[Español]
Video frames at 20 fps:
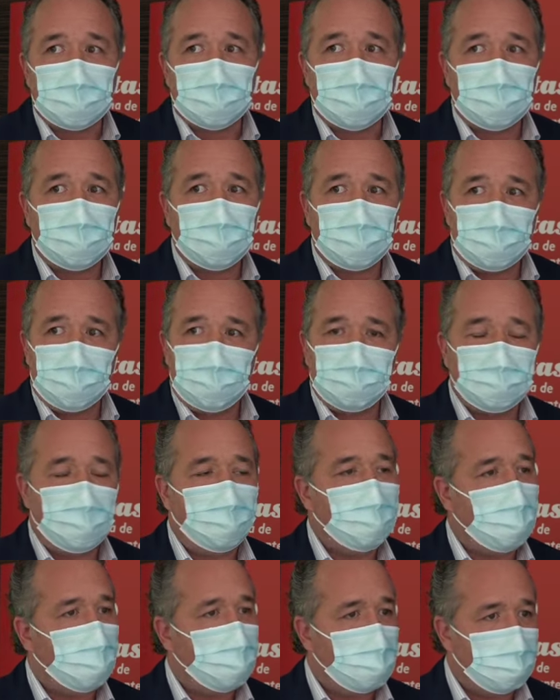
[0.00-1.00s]
creciendo y
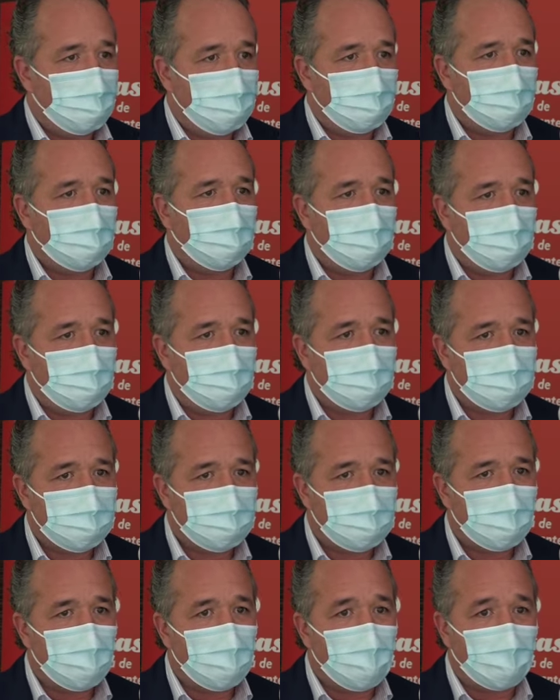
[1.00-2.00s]
visibilizando todo,
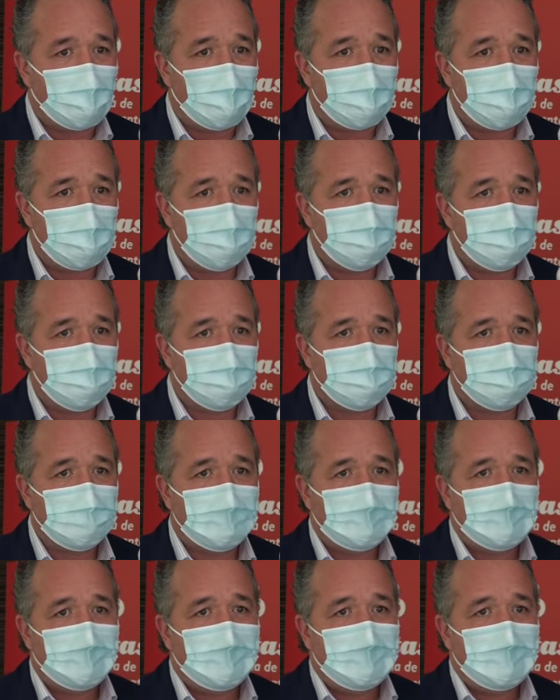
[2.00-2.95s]
todo lo que hacemos